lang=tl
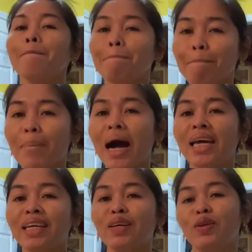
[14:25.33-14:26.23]

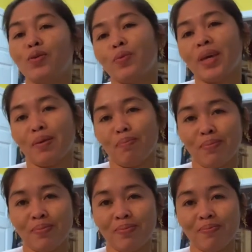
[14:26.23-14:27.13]
microwave.
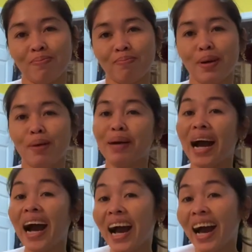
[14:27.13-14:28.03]

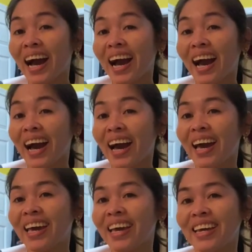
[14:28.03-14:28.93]

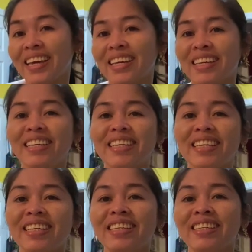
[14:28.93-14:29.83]
Bye-bye!
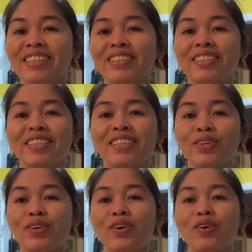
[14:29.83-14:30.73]
See
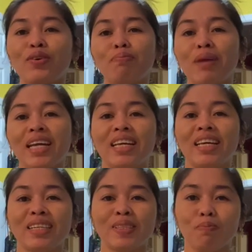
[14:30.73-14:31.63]
you on my
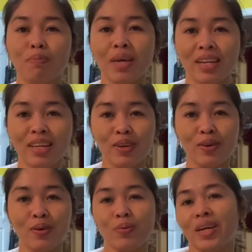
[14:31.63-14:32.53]
next
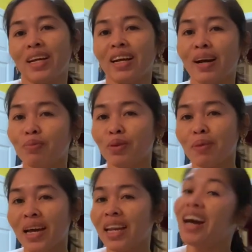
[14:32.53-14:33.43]
video. Welcome to
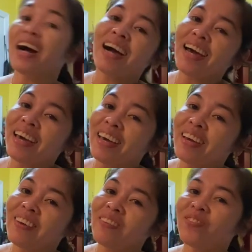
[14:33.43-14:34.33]
my life!